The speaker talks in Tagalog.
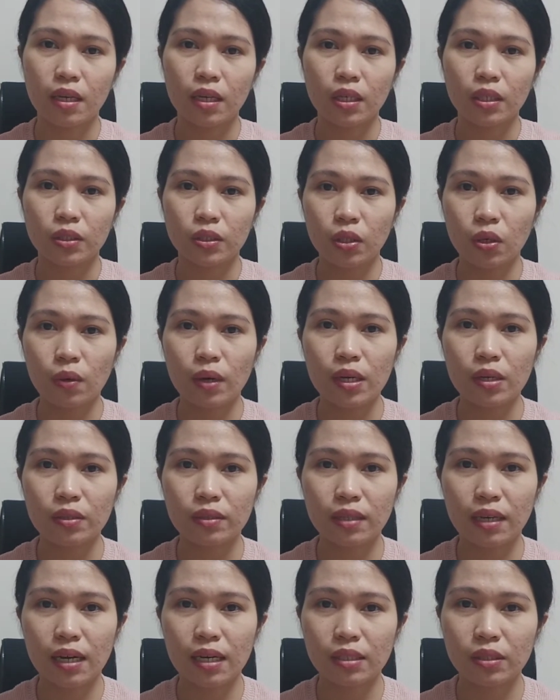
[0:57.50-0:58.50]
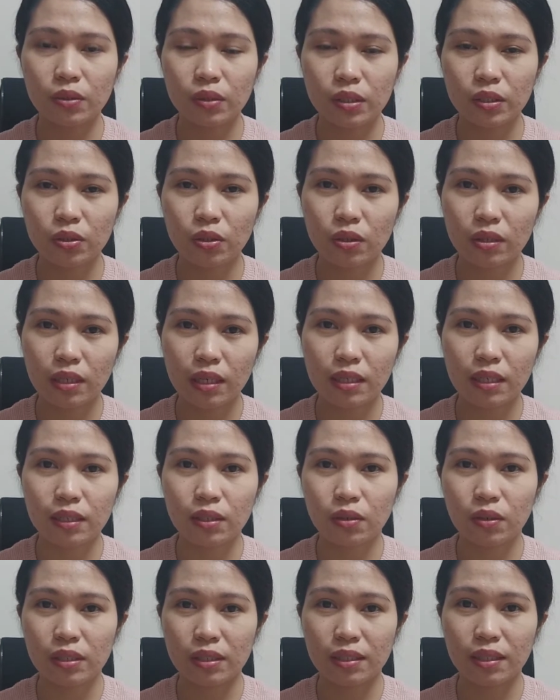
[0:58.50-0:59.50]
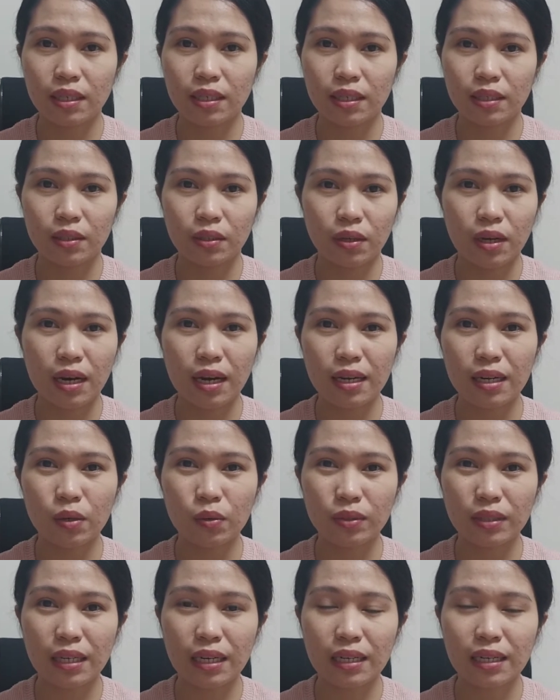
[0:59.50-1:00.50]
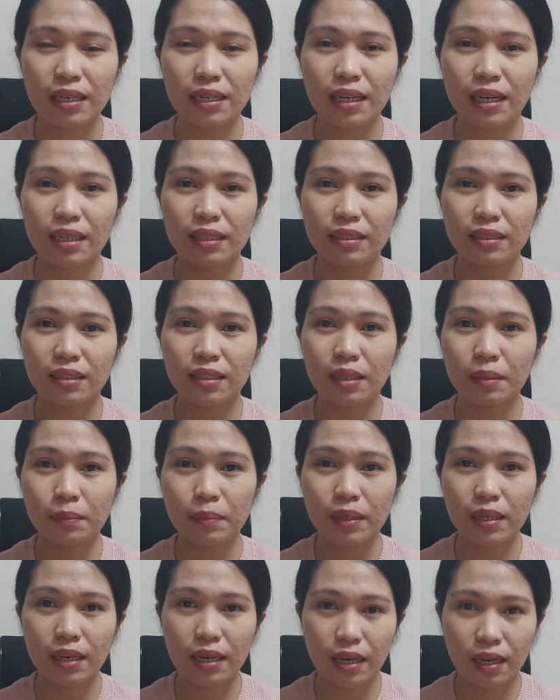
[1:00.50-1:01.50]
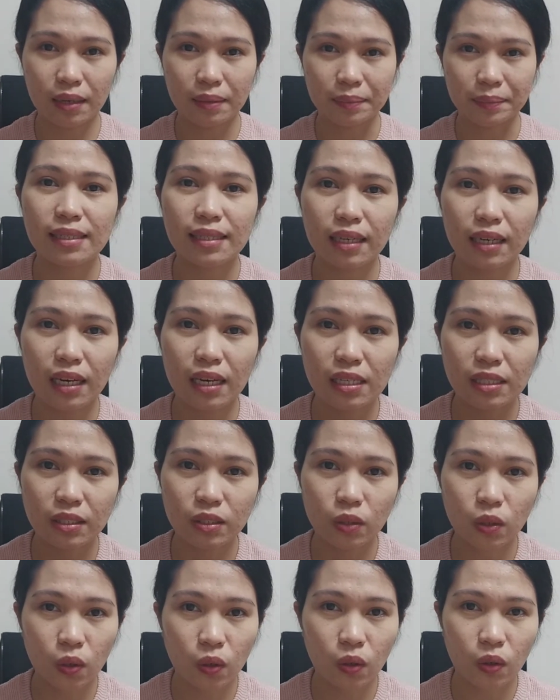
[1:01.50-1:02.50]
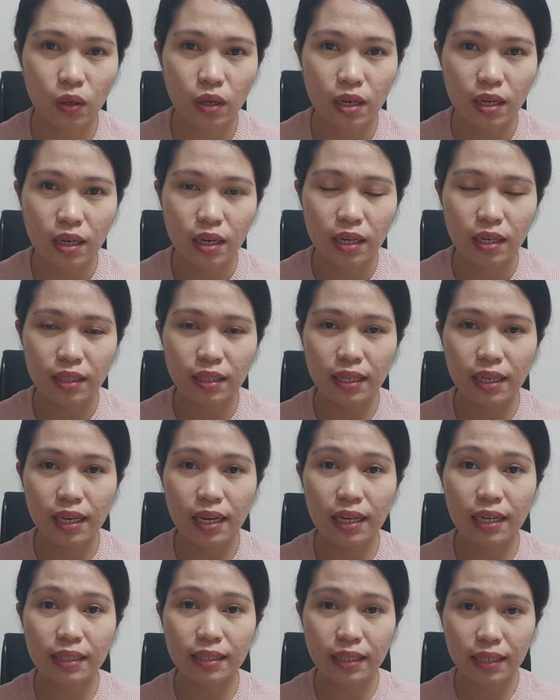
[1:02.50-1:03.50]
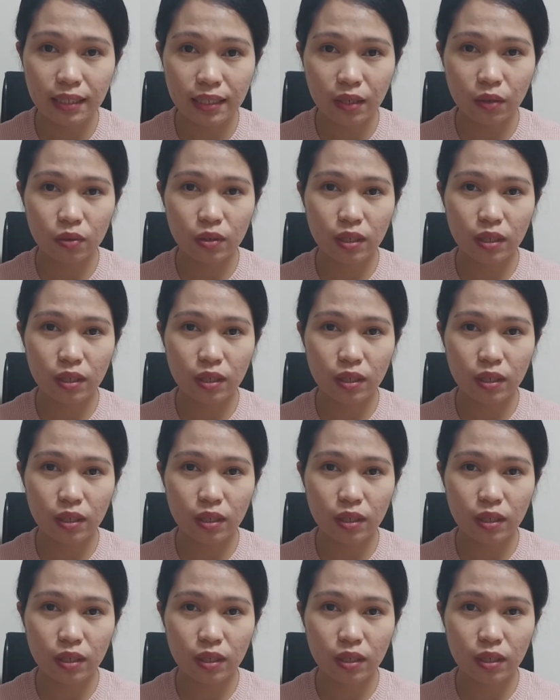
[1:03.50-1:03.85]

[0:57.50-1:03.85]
So, ayun guys, so istorya nito is ganito. Akala ko talaga guys, libre lang. Sa case ko, hindi agad-agad ako